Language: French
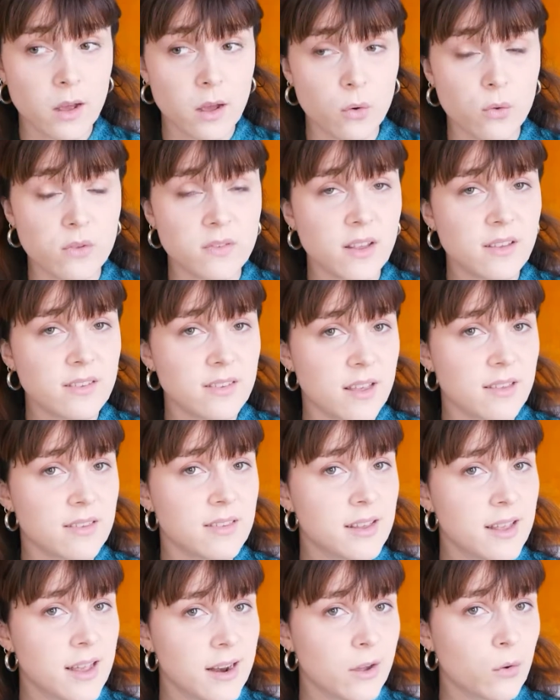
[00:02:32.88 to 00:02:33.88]
Le sexe, c'est
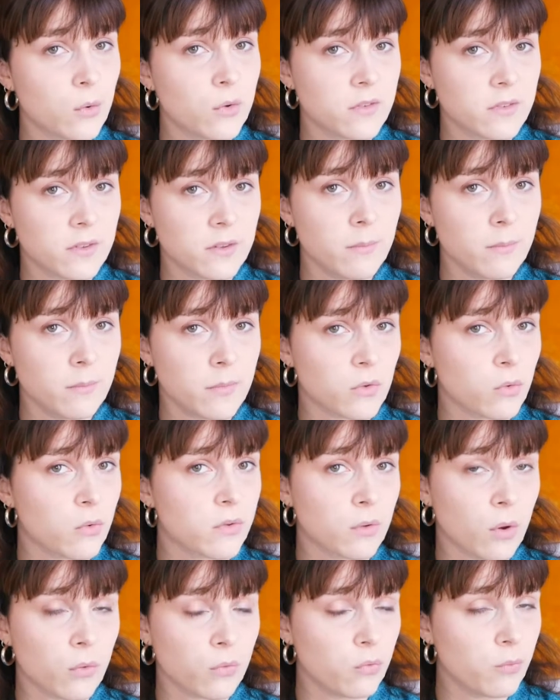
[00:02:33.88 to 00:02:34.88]
assez galère aussi, parce que
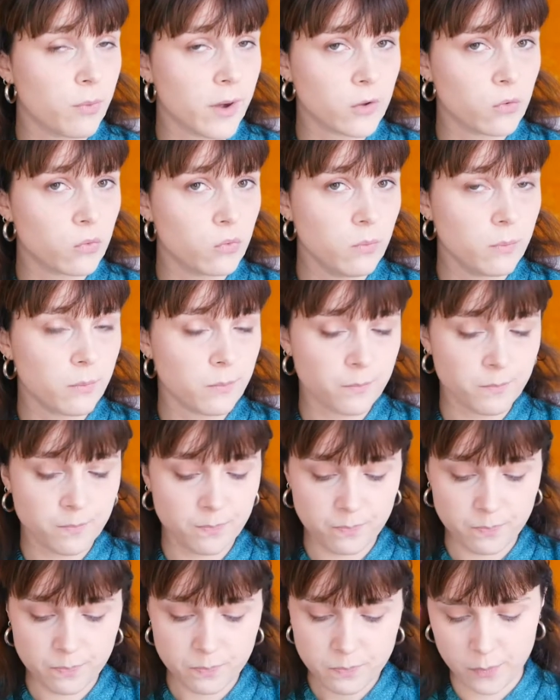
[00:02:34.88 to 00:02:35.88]
ça en fout partout.
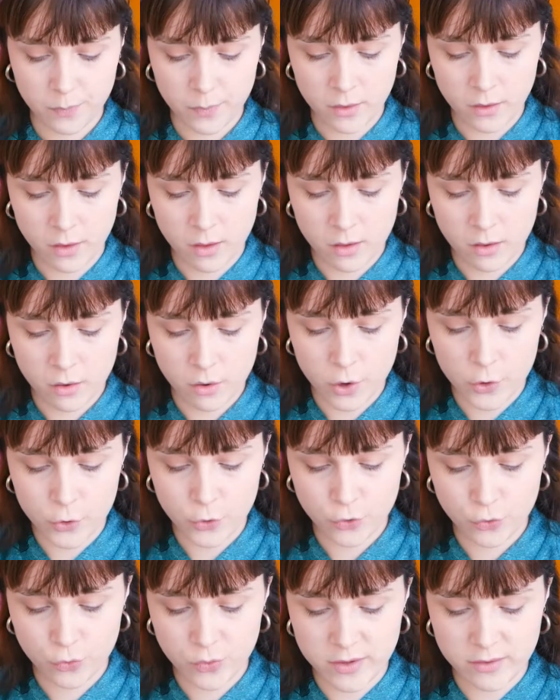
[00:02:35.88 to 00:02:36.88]

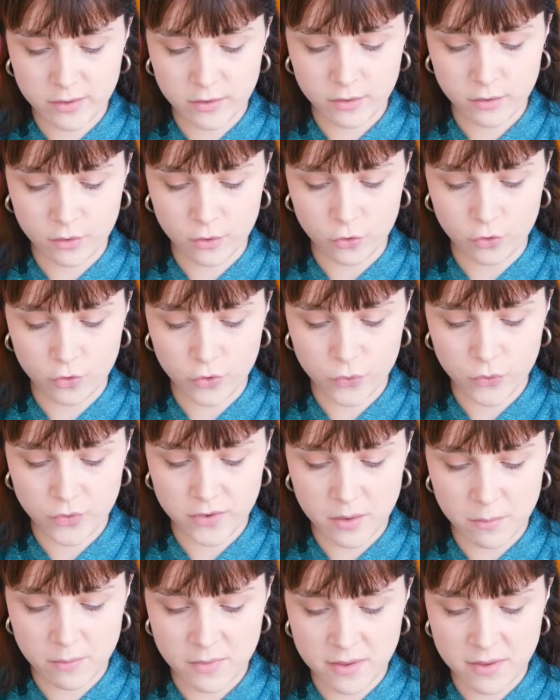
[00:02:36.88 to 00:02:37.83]
Ensuite, euh, je vous ai